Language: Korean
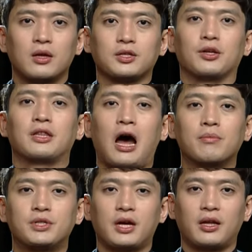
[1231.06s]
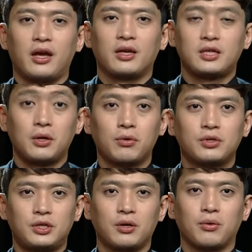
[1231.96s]
저는 다음 시간에 새로운
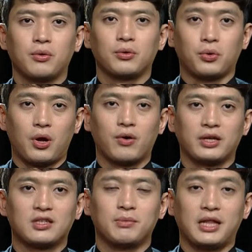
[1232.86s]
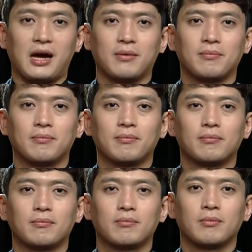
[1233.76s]
책으로 돌아오겠습니다.
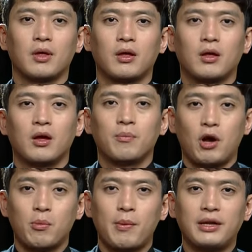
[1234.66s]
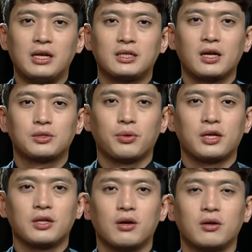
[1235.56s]
평범한 일상
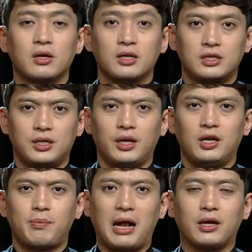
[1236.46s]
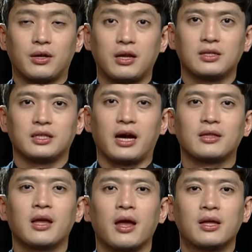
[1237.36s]
속에서 지혜를 발견하는
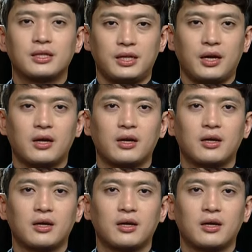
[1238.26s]
시간, 책.